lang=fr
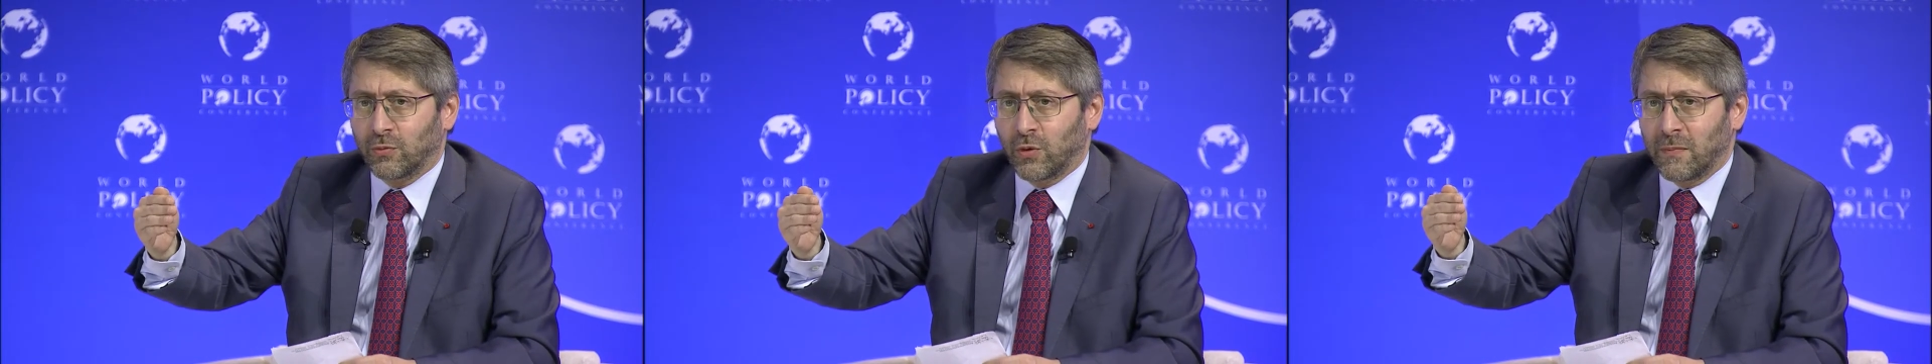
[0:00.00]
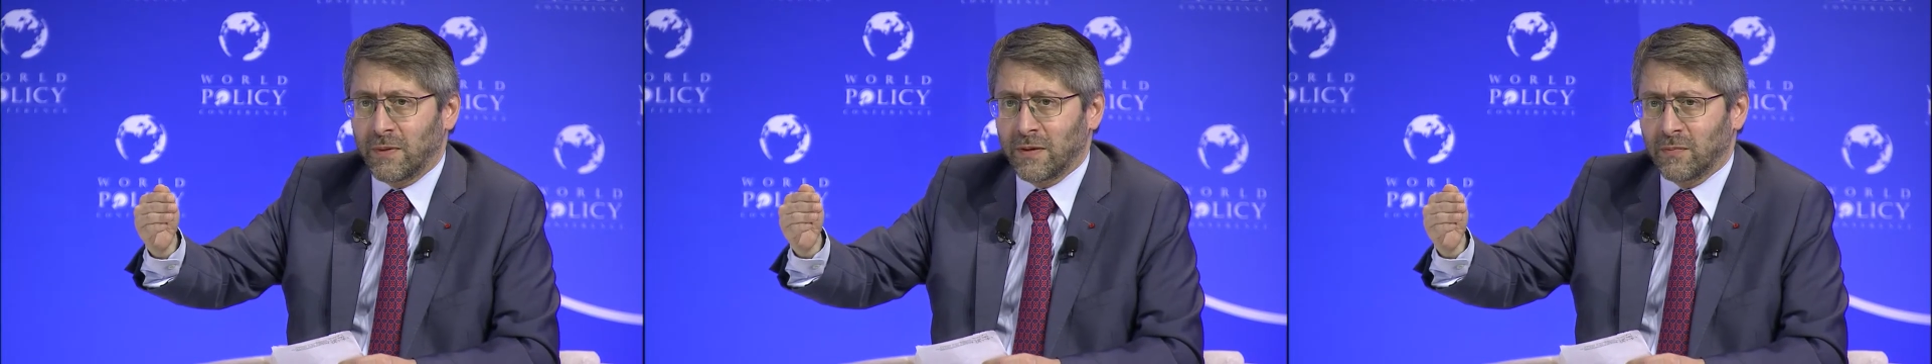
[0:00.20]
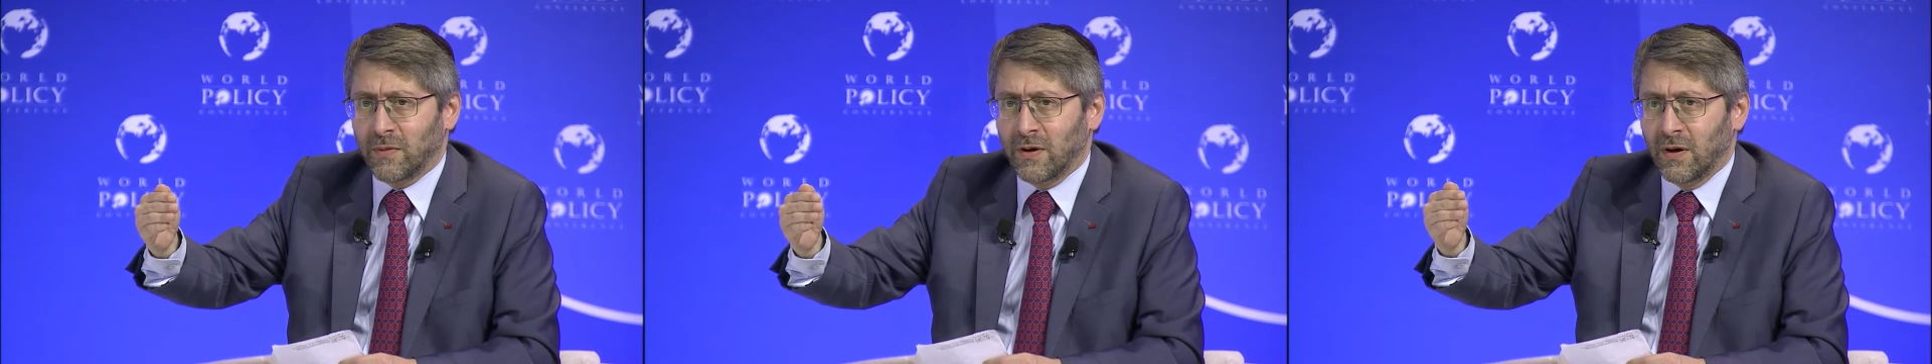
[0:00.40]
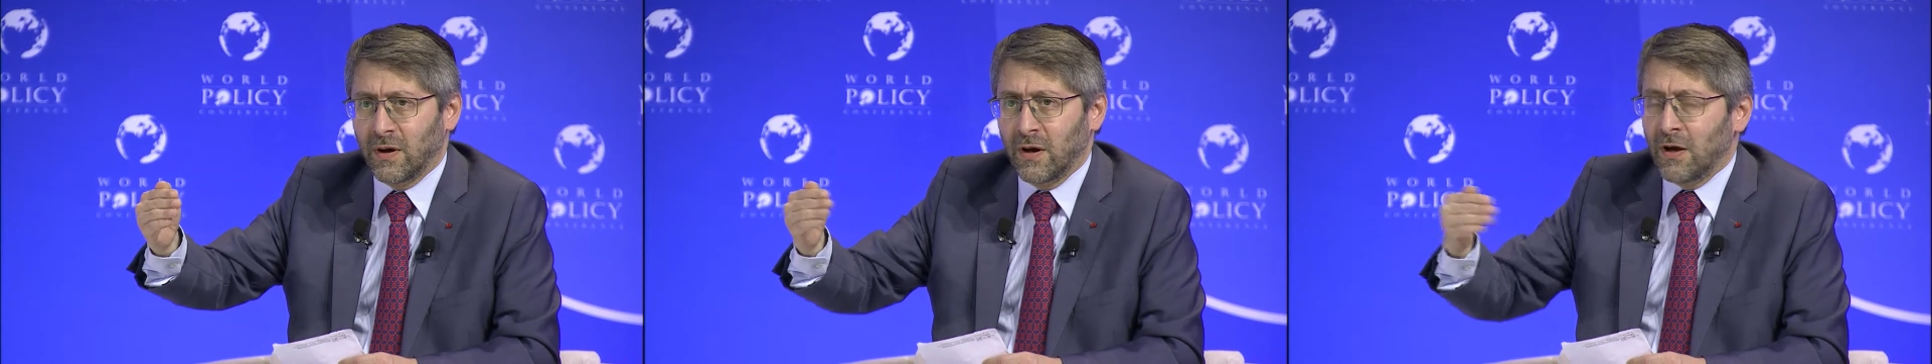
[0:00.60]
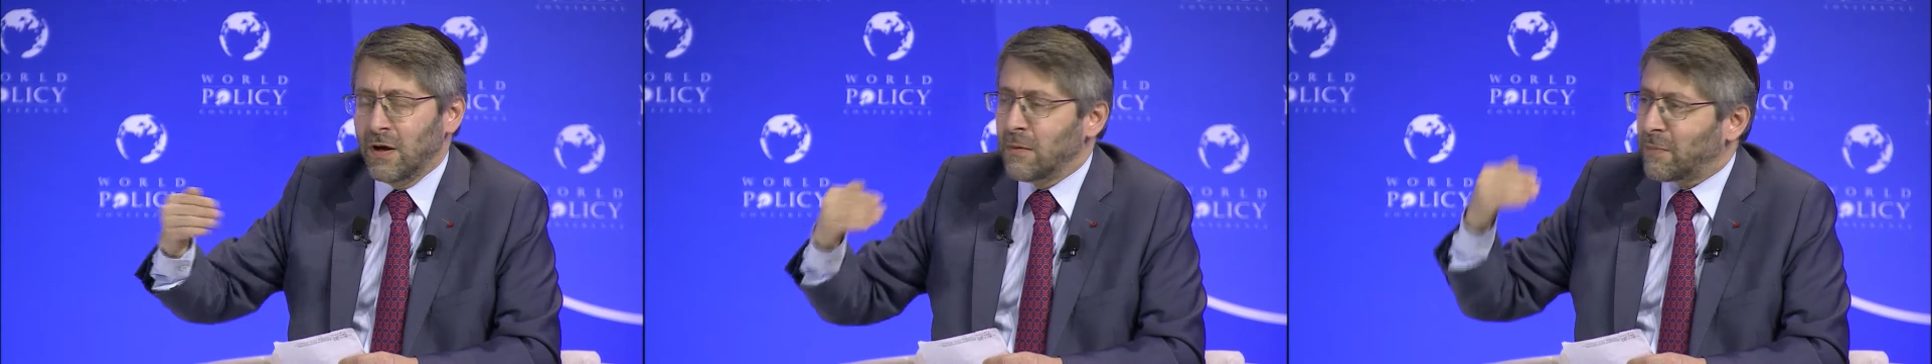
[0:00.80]
toi-même,
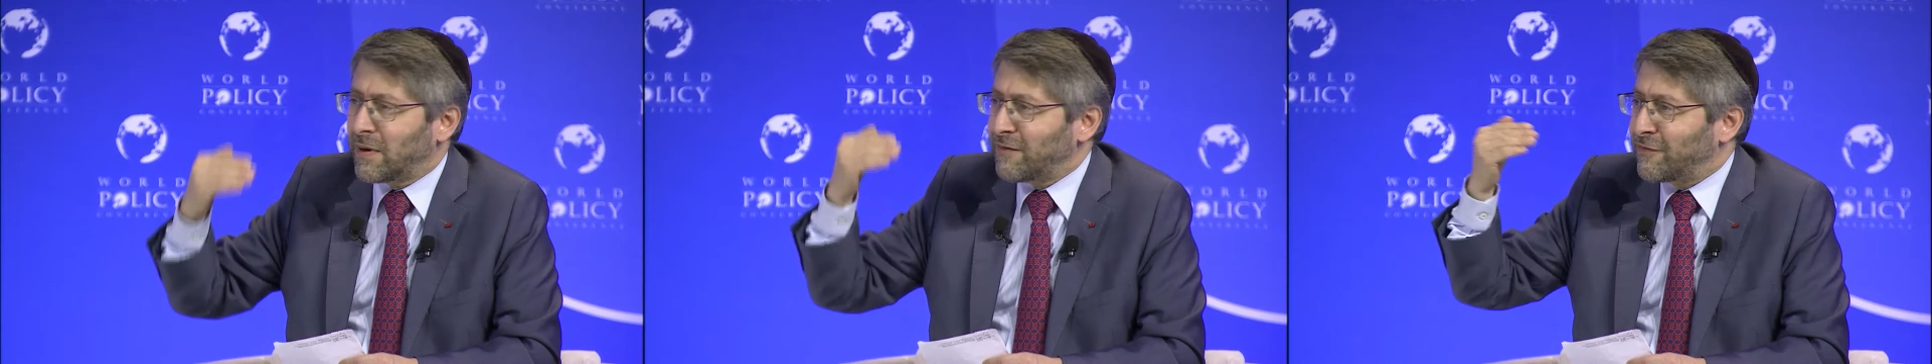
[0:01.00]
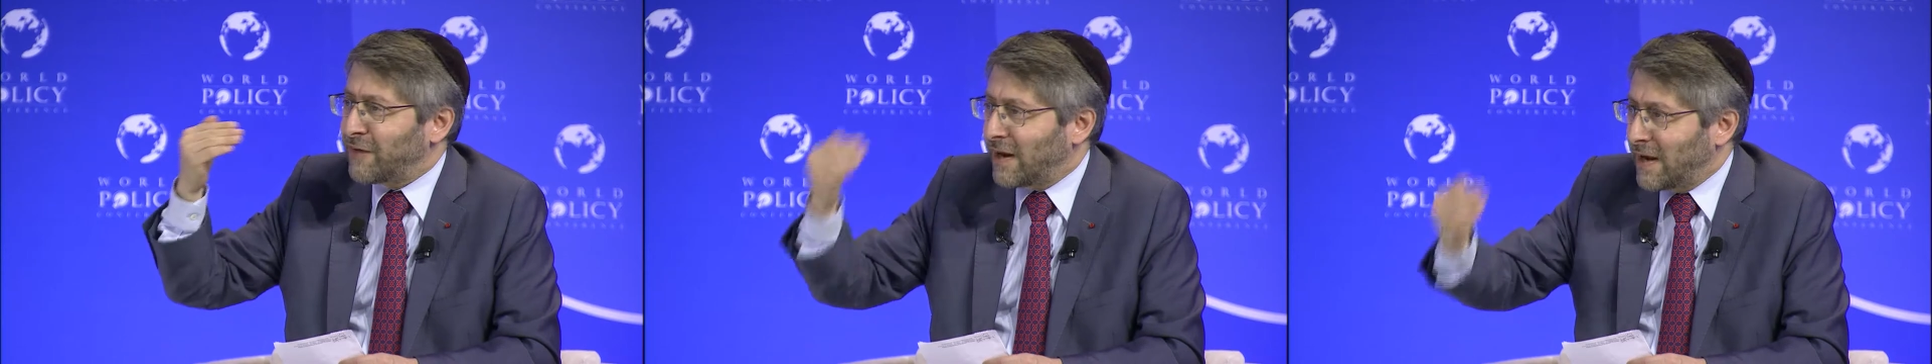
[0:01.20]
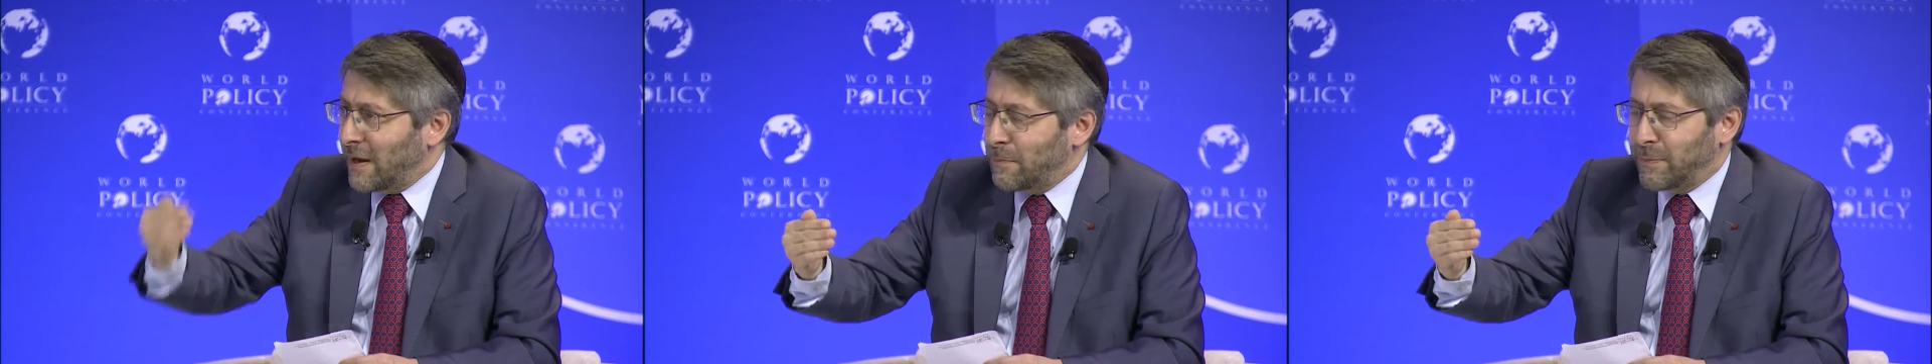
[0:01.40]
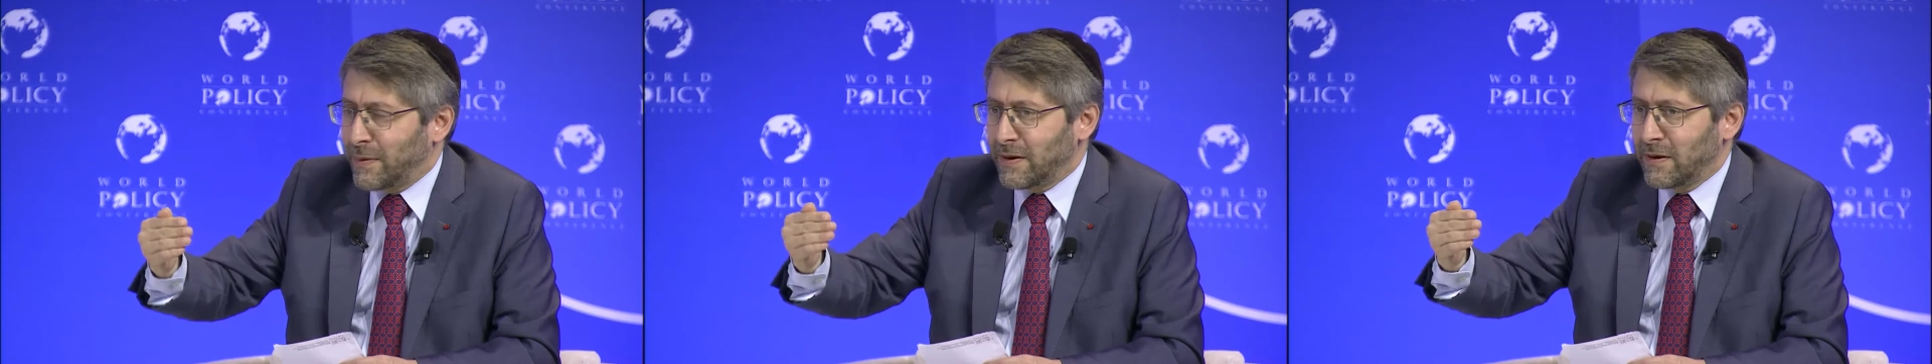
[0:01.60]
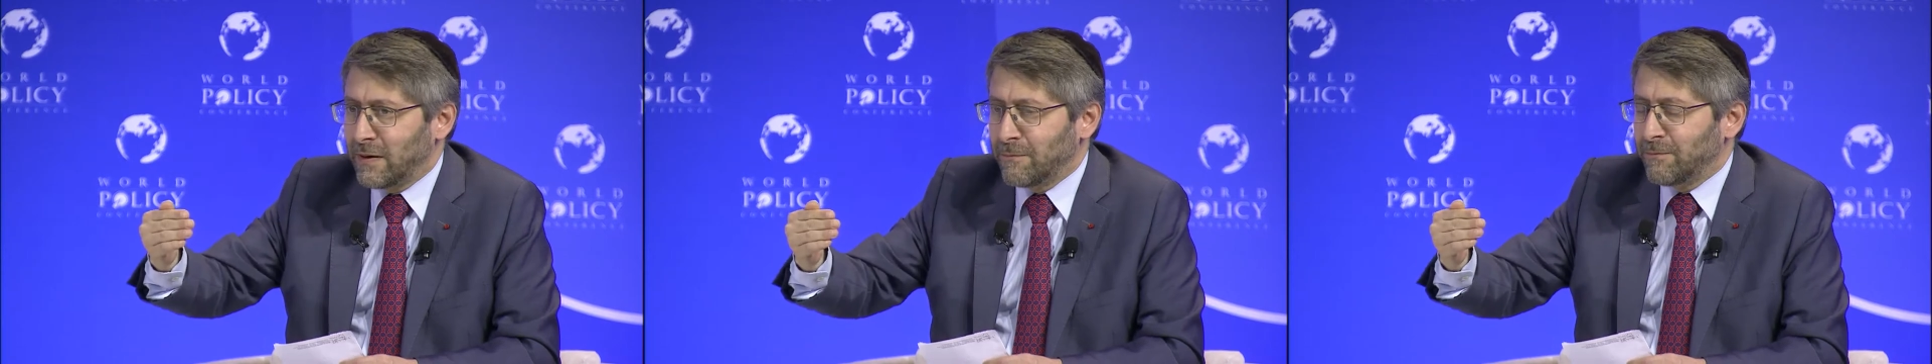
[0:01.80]
préfère la
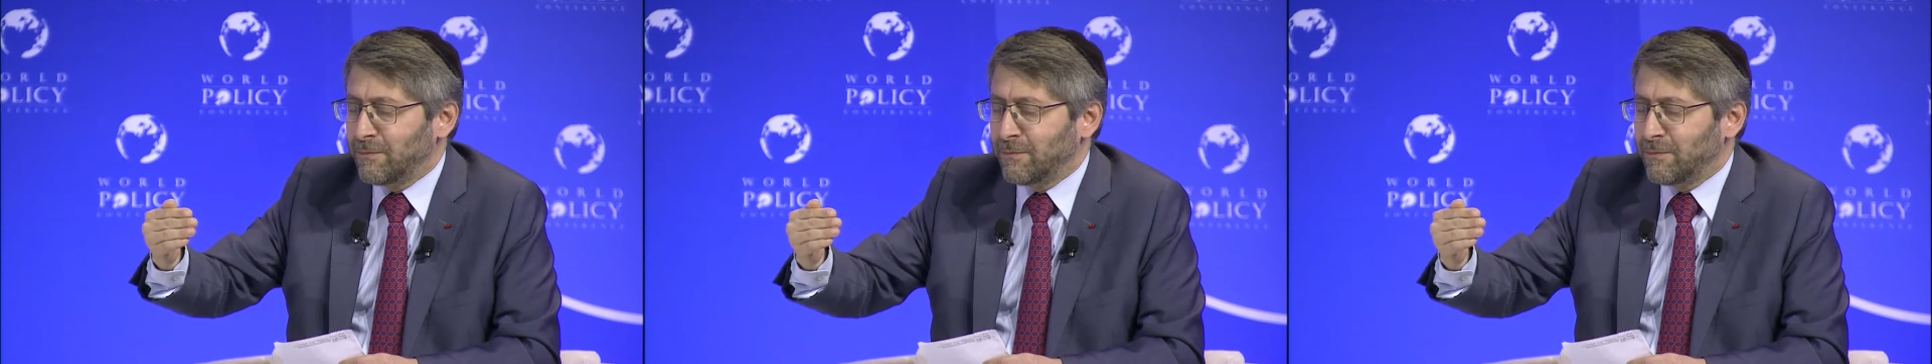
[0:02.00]
paix.